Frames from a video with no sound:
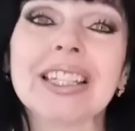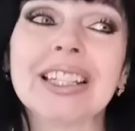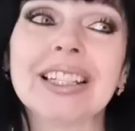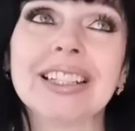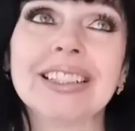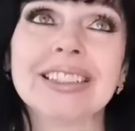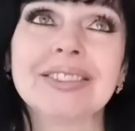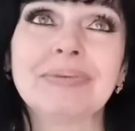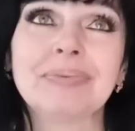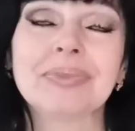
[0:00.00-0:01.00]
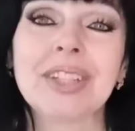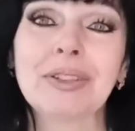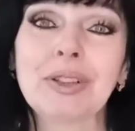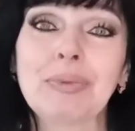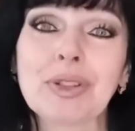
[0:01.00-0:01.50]
э,
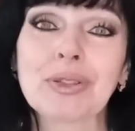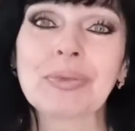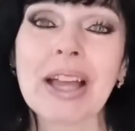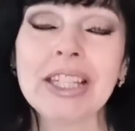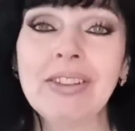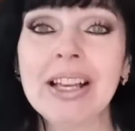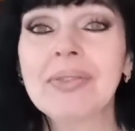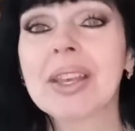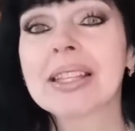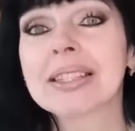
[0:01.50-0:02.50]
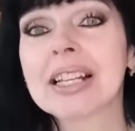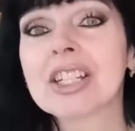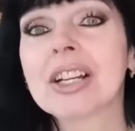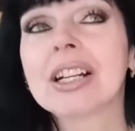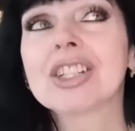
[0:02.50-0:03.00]
я говорю мужу, а давай
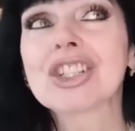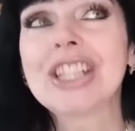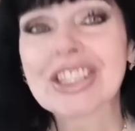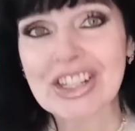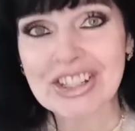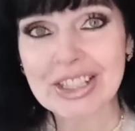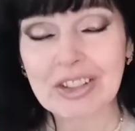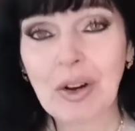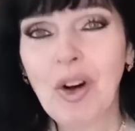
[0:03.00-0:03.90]
за Шлессерса.